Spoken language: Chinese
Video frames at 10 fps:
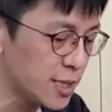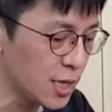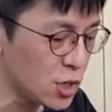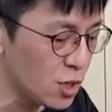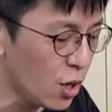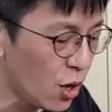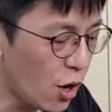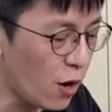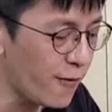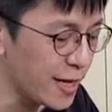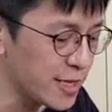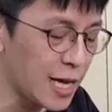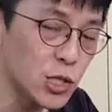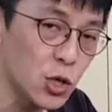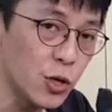这个是后方一
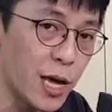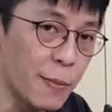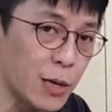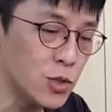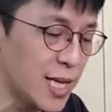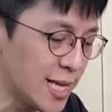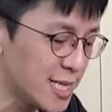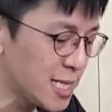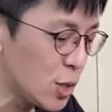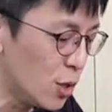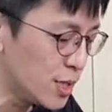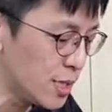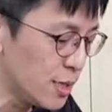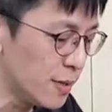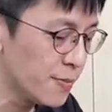样是用两百五十4四公
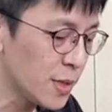斤的，